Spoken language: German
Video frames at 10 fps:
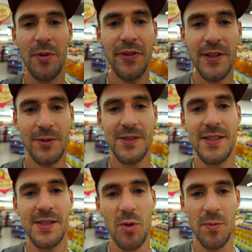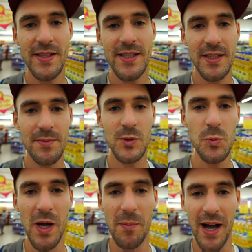und befinden uns jetzt im Moment hier in einem
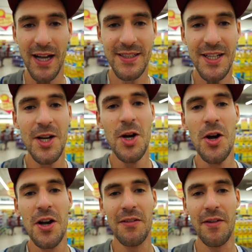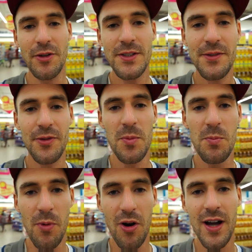Supermarkt, weil wir uns für
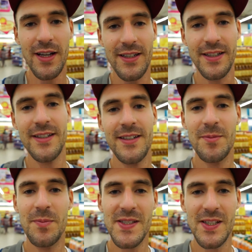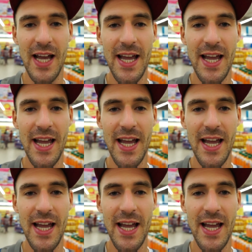morgen ein bisschen